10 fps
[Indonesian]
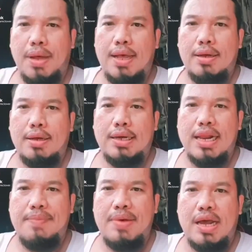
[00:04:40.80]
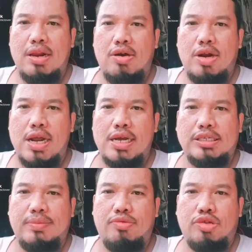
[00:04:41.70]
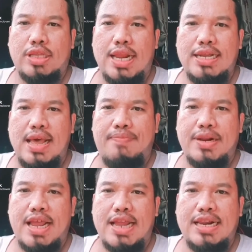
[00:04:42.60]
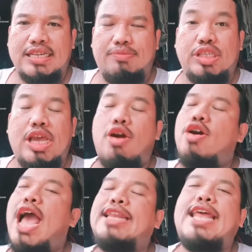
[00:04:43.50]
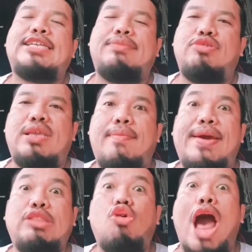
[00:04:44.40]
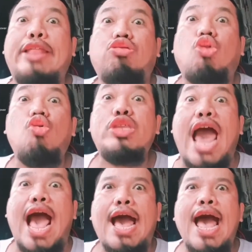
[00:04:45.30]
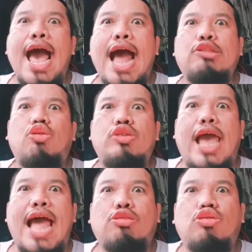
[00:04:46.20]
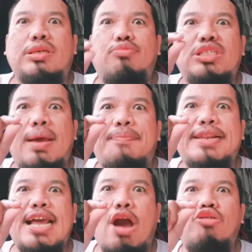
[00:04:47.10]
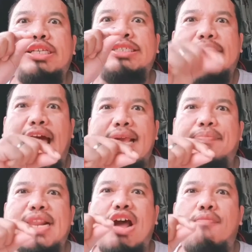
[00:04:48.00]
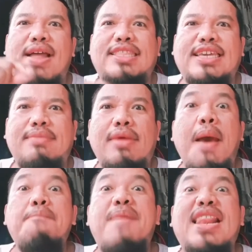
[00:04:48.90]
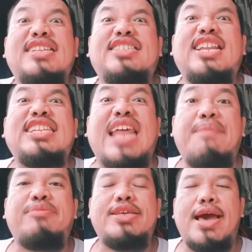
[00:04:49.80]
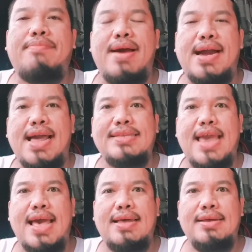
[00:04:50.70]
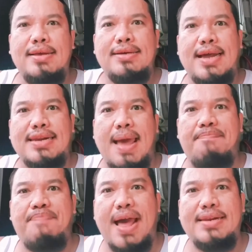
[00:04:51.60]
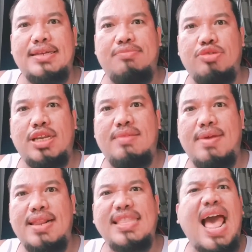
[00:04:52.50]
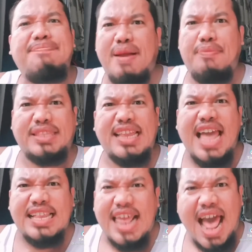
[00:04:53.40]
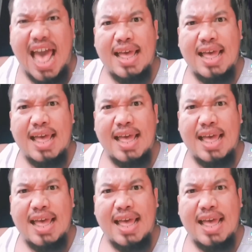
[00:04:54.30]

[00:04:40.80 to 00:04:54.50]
Bang, kenapa kalau orang kesemutan nggak pernah ada semutnya? Oh, nggak ada semutnya, memang itu hantunya. Hantunya hantu semut yang pernah kau injak, yang pernah kau matikan balas dendam dia. Makanya nggak nampak dia semutnya di mana. Entah apa lo pertanyaannya, ah.